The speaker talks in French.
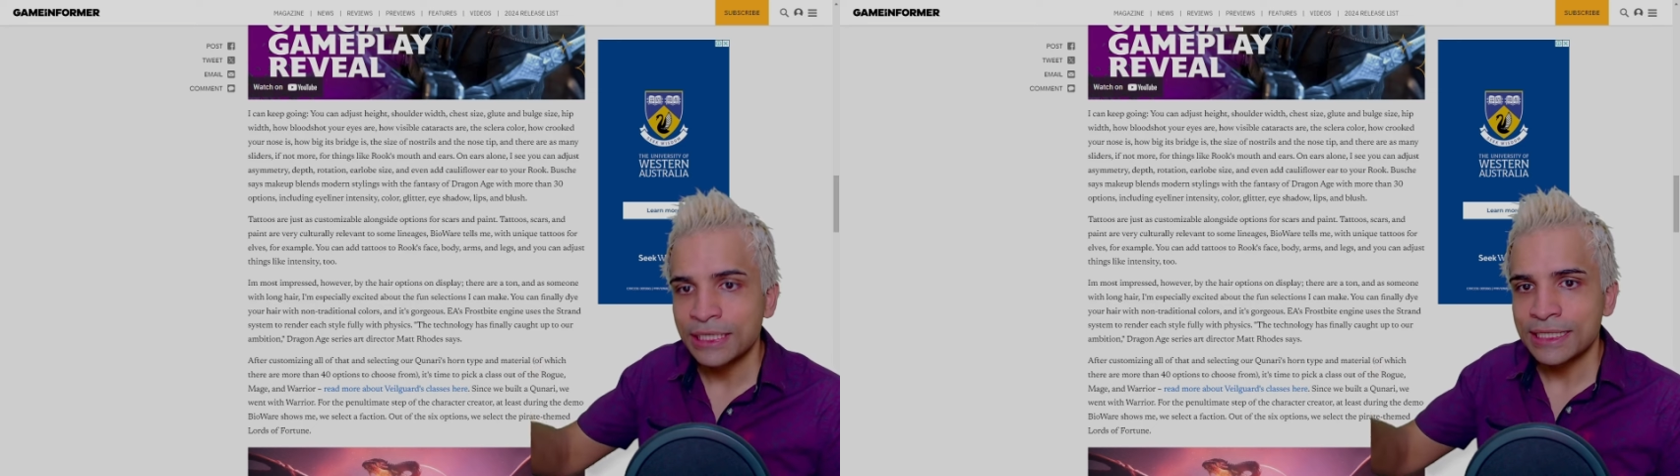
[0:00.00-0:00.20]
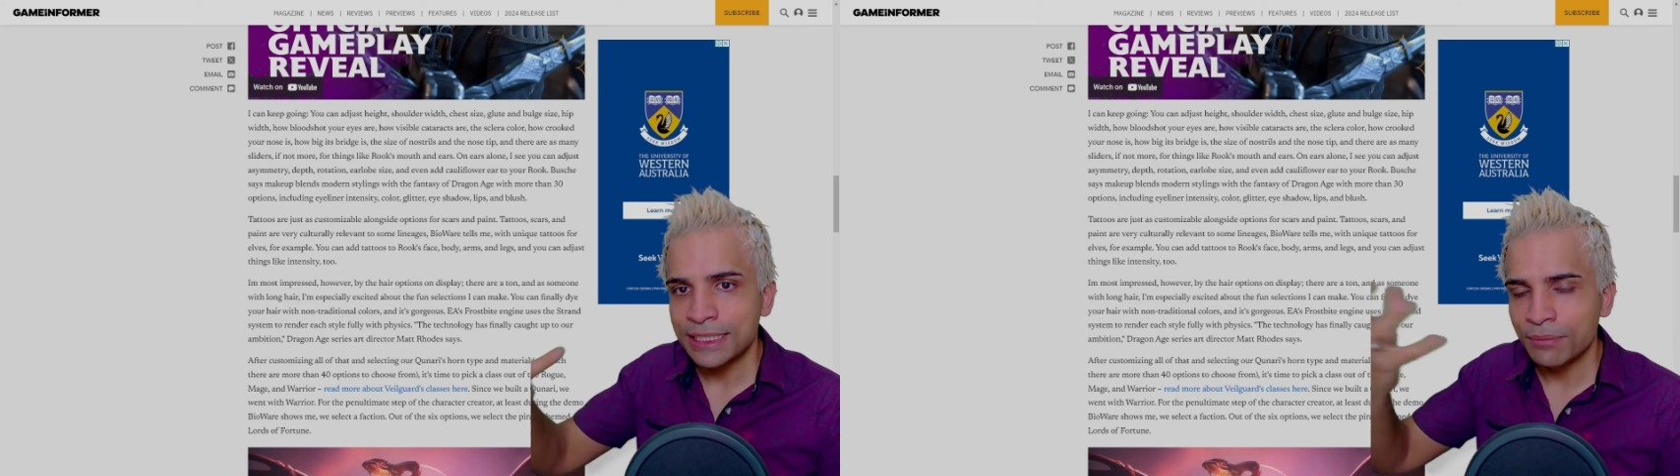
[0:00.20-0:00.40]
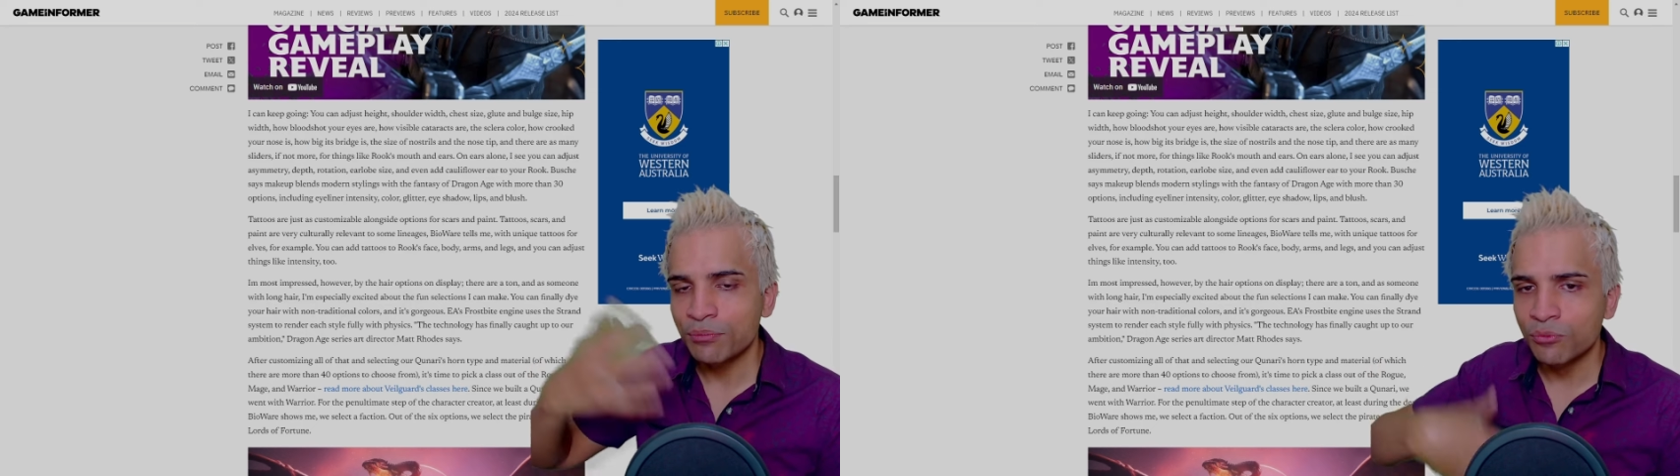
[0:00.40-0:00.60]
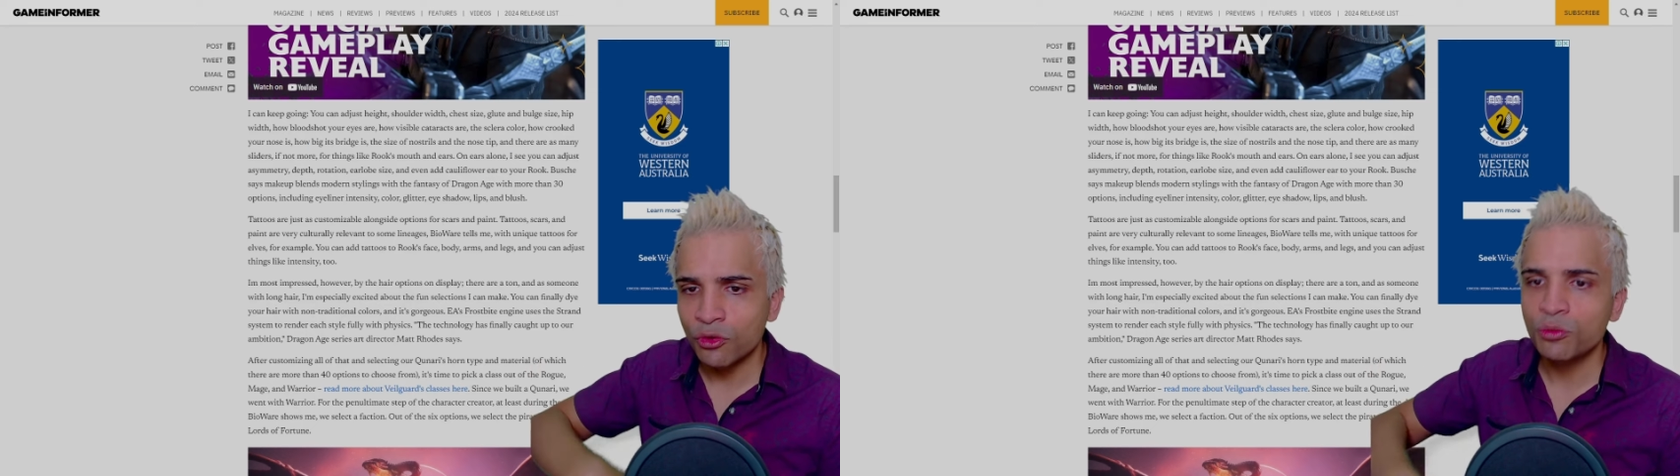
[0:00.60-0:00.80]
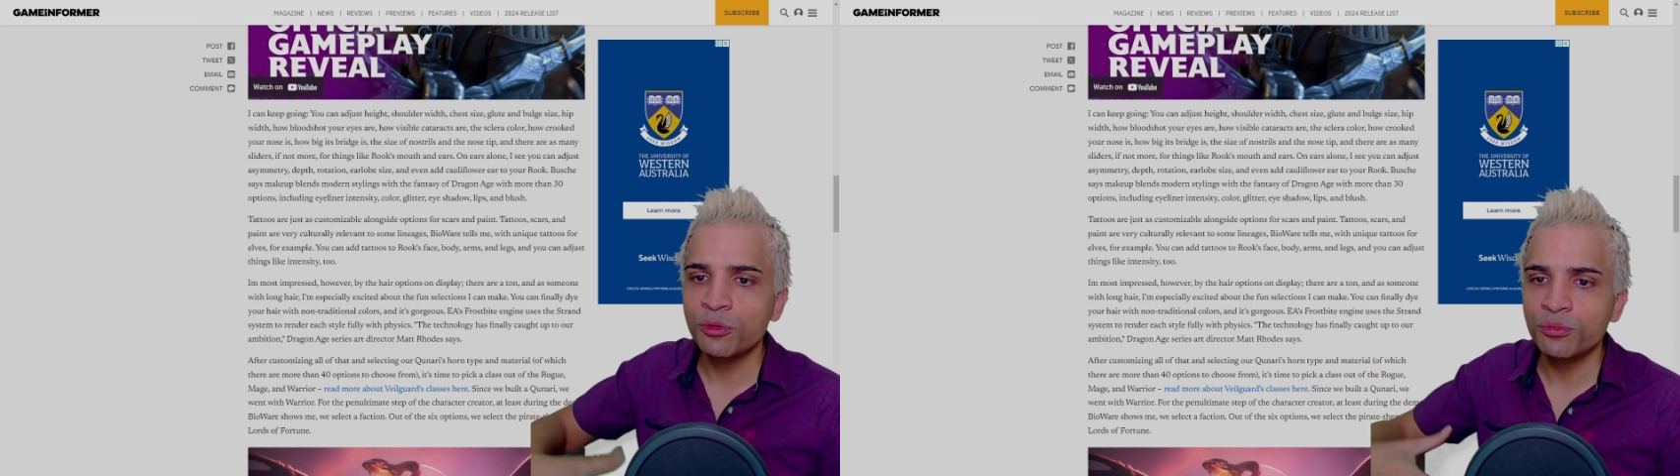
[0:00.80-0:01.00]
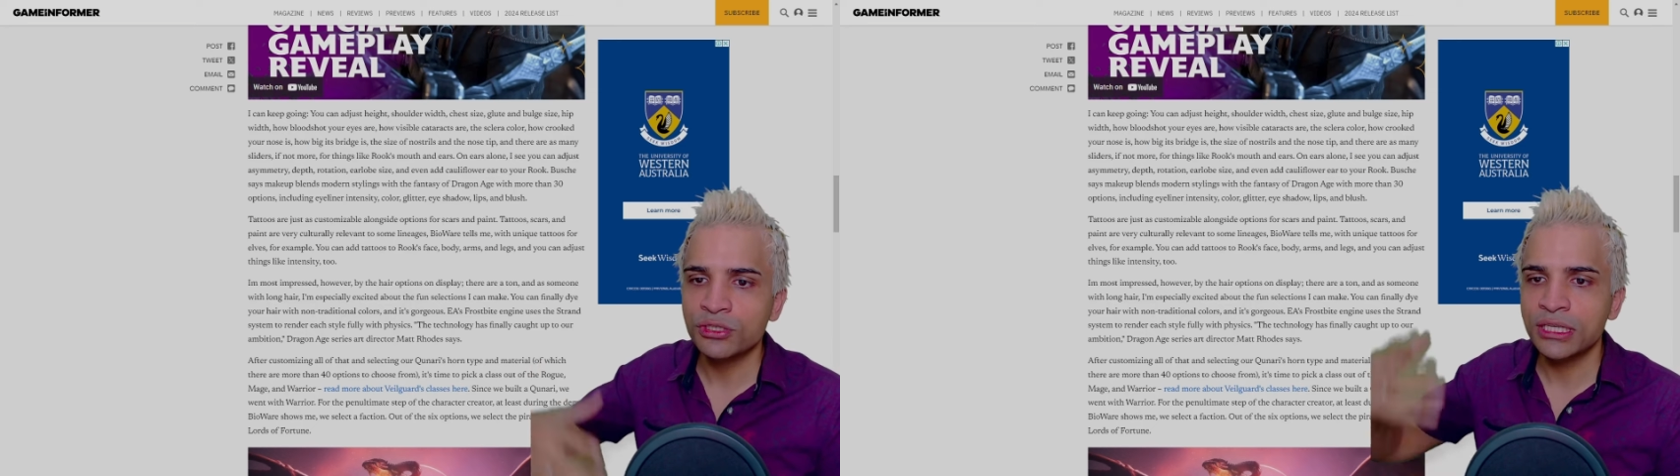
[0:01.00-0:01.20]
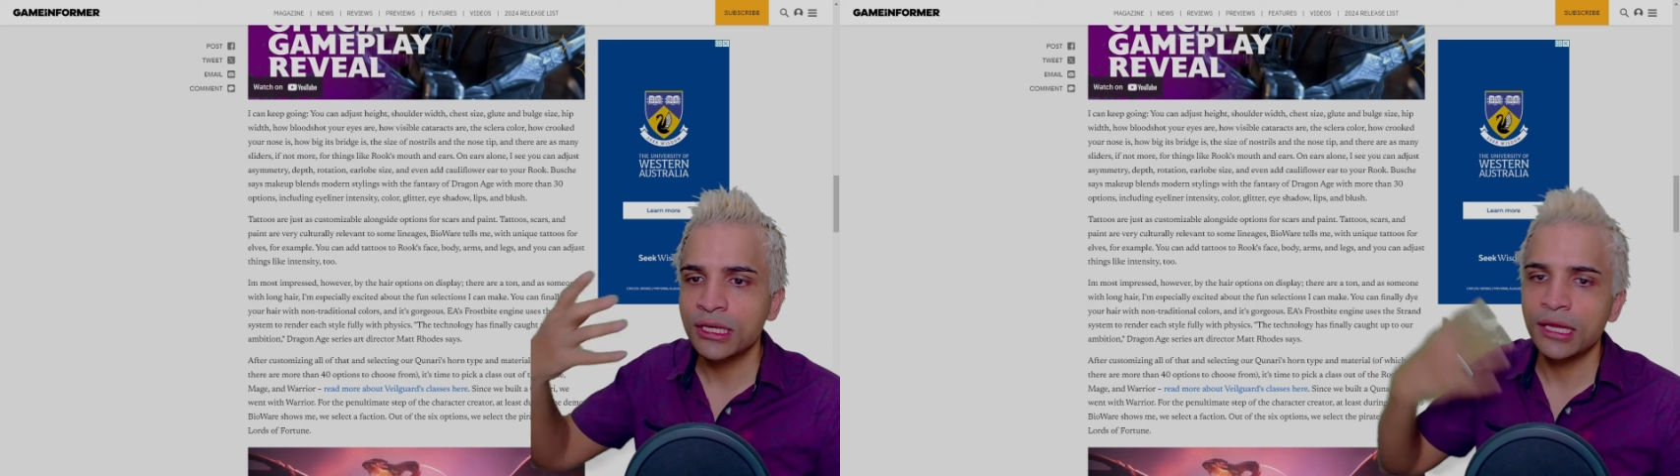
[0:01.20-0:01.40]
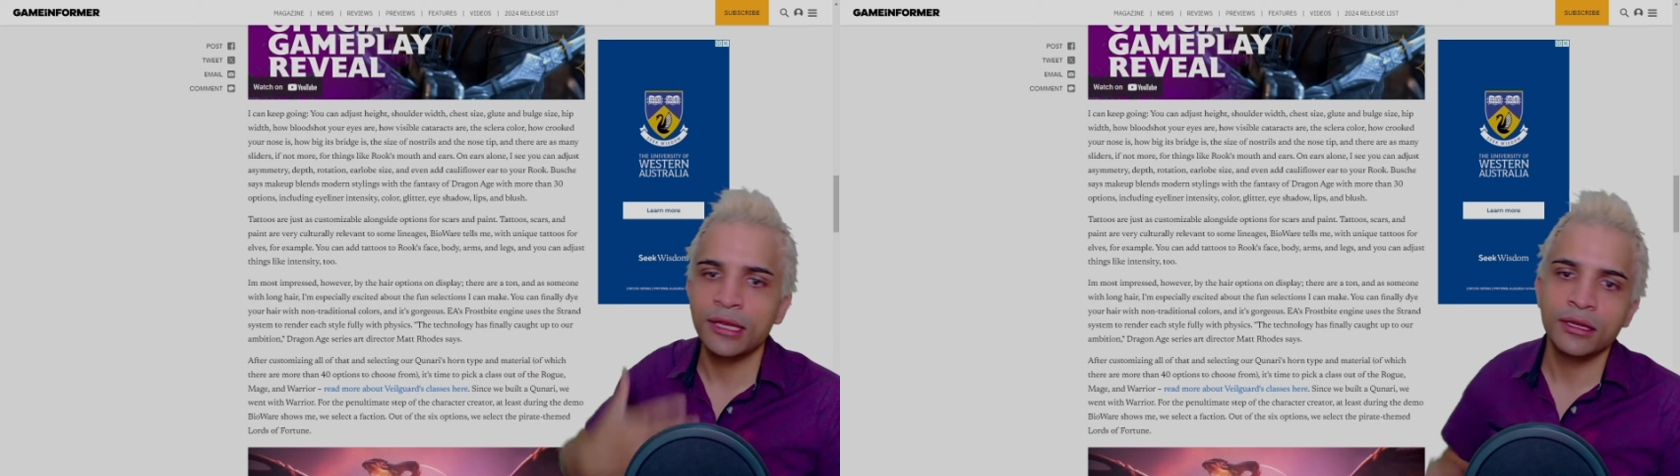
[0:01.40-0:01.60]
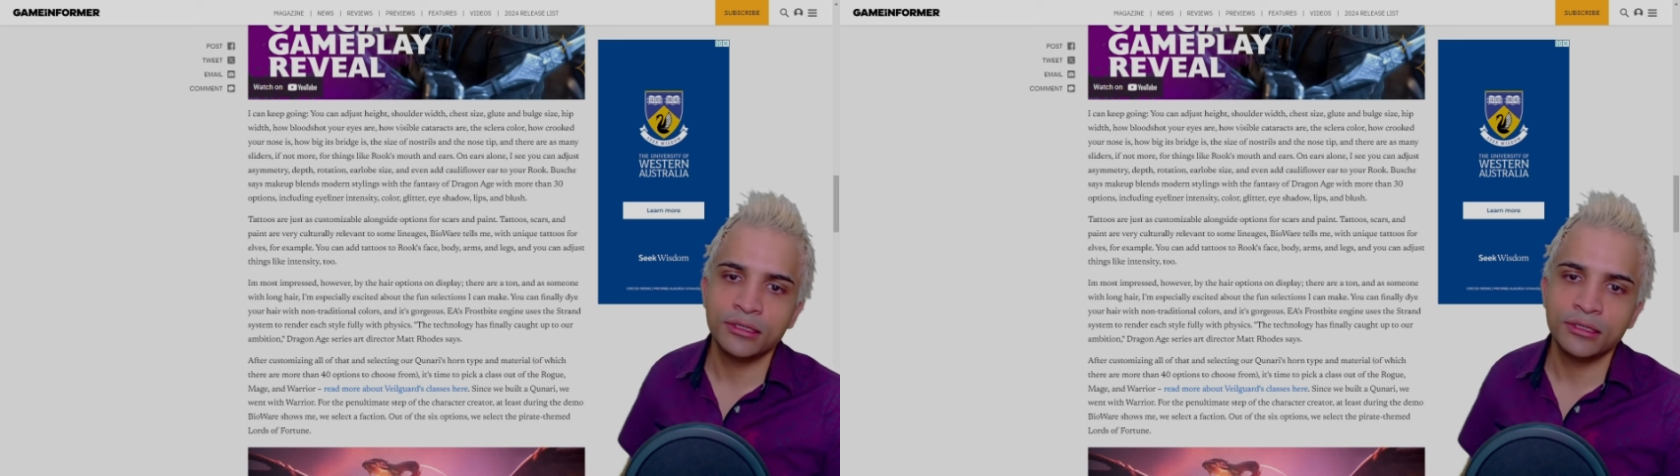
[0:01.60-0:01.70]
c'est beaucoup plus poussé et